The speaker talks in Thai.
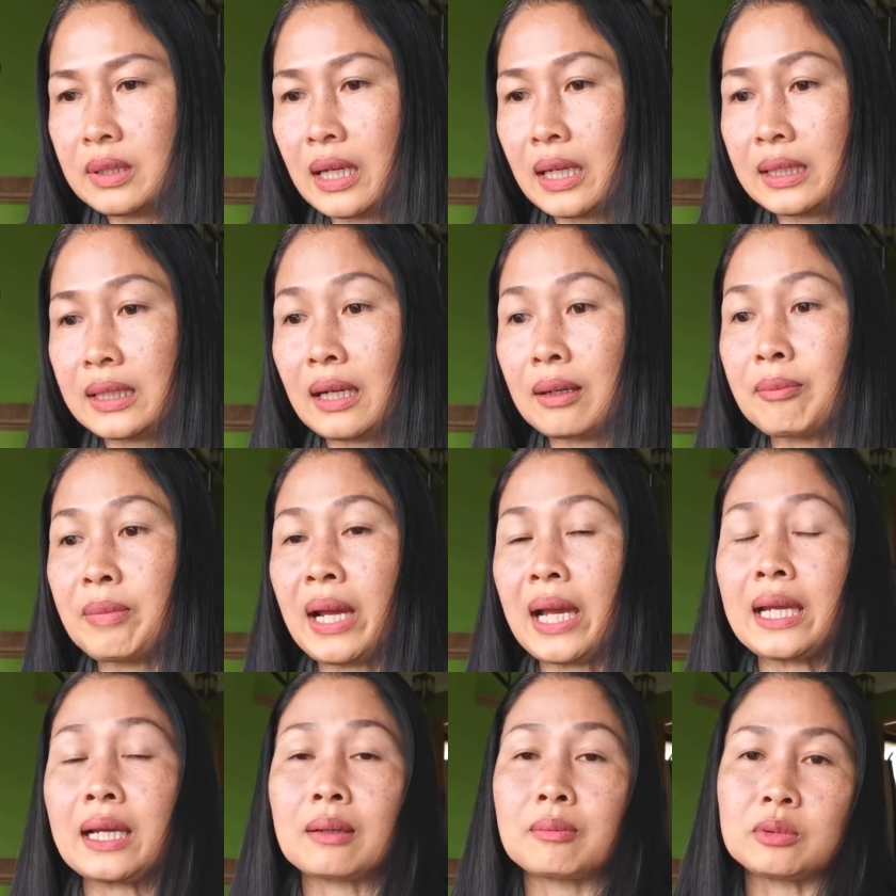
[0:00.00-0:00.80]
ยังยัง
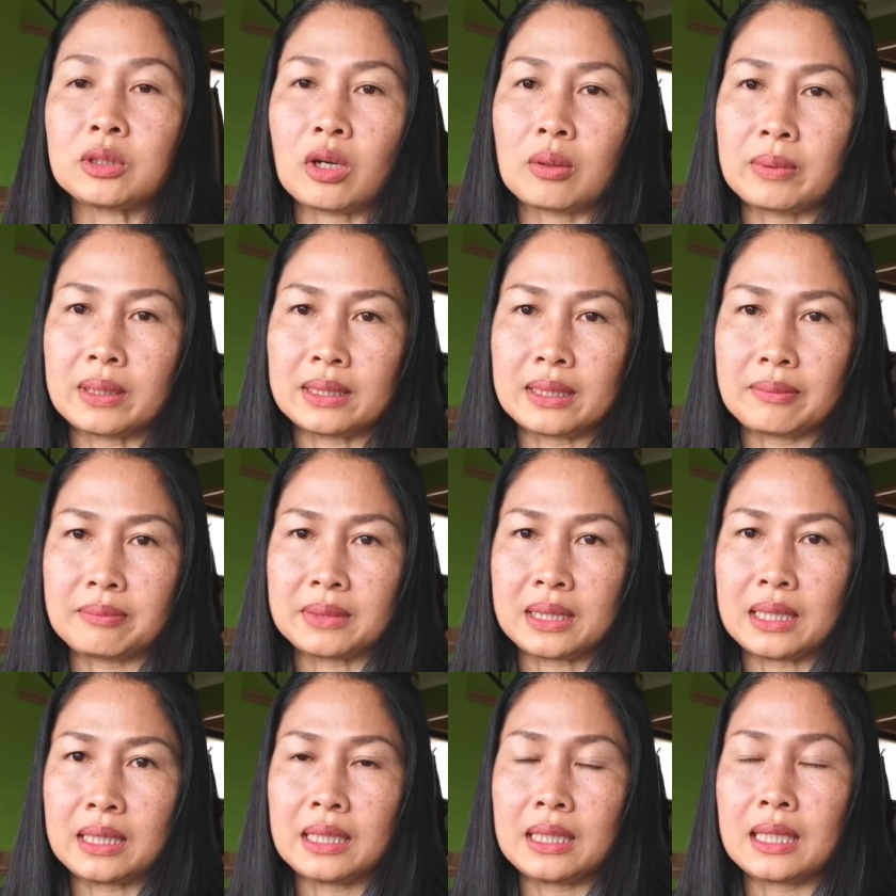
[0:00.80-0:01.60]
ไม่ให้คำตอบได้เต็ม
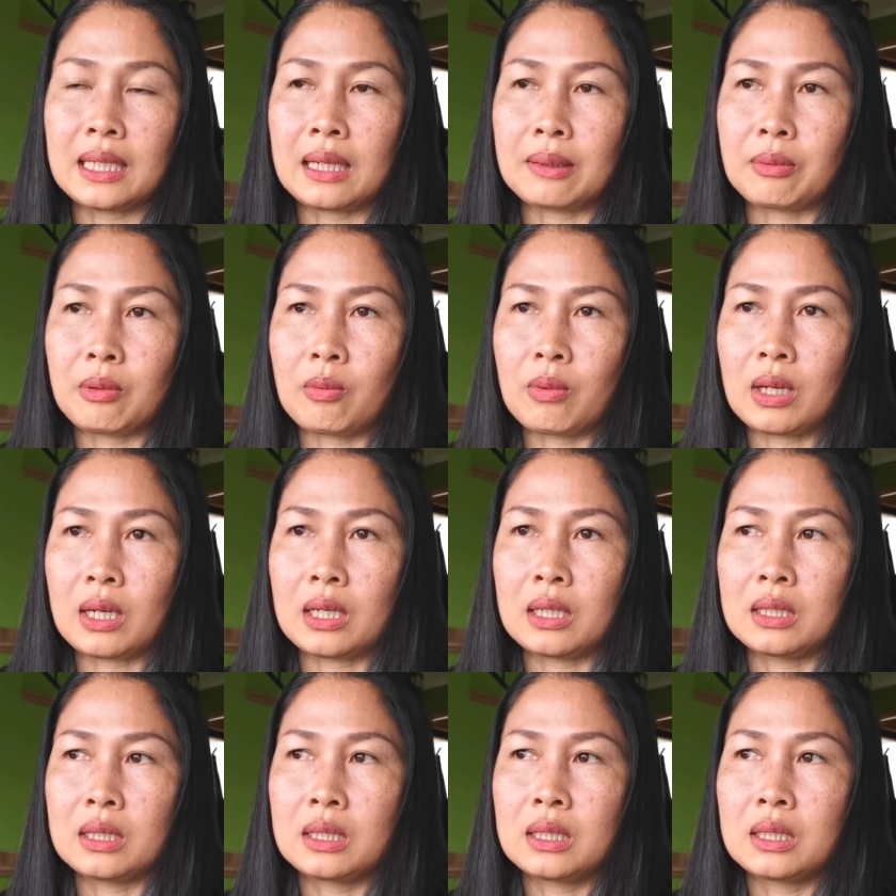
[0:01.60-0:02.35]
ที่นะคะเพราะว่า